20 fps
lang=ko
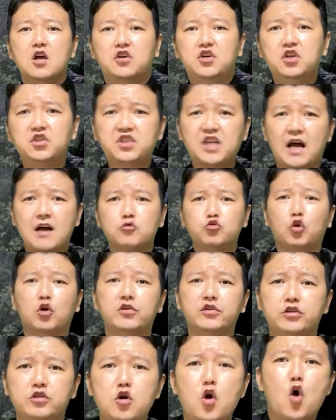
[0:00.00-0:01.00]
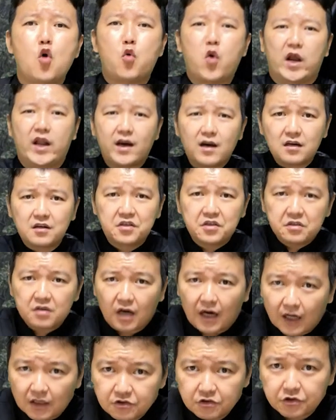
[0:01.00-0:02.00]
그 짱조리는 와락
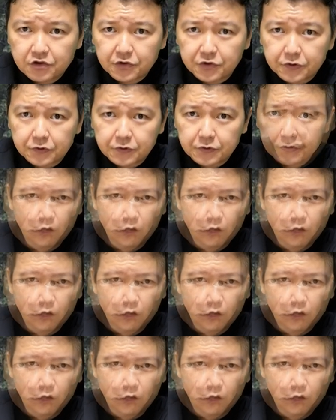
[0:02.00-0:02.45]
끌어안는데요.